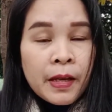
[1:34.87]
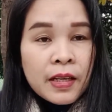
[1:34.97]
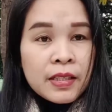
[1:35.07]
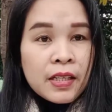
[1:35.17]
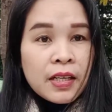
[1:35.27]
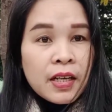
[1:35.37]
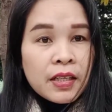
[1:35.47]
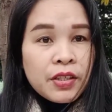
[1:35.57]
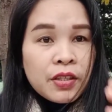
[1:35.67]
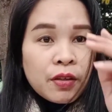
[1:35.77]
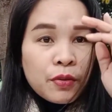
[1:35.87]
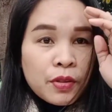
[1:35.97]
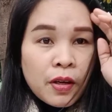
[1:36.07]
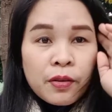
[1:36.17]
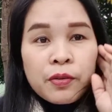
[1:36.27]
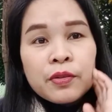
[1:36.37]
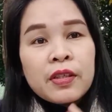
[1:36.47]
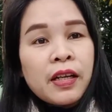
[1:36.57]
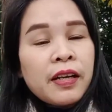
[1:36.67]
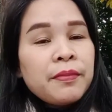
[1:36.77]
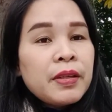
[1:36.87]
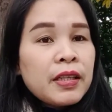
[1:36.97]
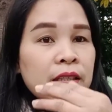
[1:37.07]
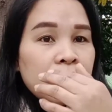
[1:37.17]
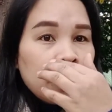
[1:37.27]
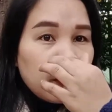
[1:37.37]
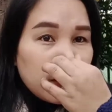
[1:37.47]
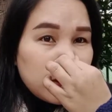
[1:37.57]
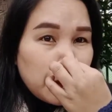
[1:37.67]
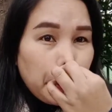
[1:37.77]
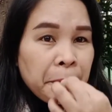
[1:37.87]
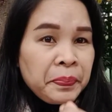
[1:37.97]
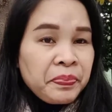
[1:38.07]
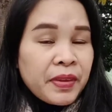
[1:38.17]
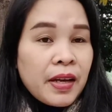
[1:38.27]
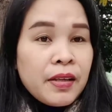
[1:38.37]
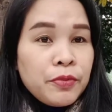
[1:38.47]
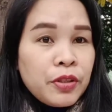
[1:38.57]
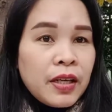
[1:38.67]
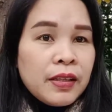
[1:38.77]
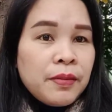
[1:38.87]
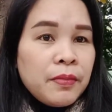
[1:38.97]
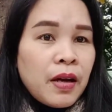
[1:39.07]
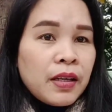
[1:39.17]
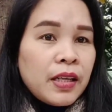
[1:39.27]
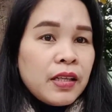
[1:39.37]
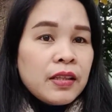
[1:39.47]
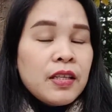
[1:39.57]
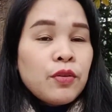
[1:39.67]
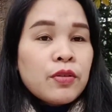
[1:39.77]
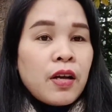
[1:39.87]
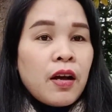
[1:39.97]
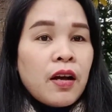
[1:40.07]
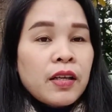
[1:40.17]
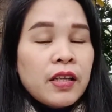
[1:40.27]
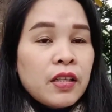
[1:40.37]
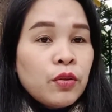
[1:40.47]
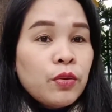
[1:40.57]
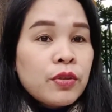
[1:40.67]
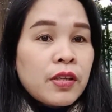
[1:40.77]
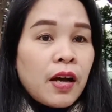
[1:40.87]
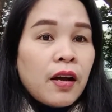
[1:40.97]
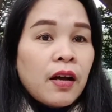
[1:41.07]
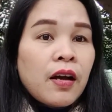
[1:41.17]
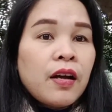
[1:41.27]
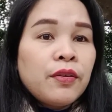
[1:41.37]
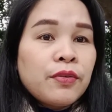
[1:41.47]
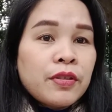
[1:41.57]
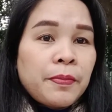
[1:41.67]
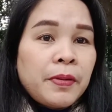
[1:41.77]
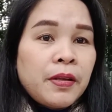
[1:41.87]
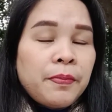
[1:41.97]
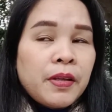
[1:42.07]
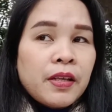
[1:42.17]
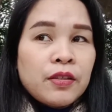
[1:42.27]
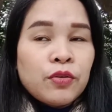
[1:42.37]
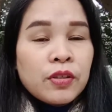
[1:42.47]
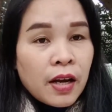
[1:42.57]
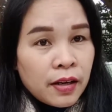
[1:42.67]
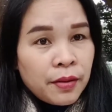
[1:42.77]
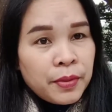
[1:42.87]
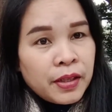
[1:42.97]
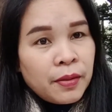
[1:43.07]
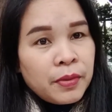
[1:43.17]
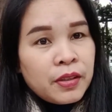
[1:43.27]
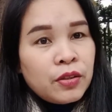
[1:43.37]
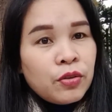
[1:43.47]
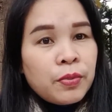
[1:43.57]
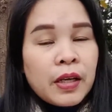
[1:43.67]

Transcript: Kasi nag-adjust ako sa, ano, sa climate kasi dito. Kasi alam niyo na, ang, ang init dito sa, ang init doon sa, ano, sa Pilipinas. Tapos ang lamig-lamig dito.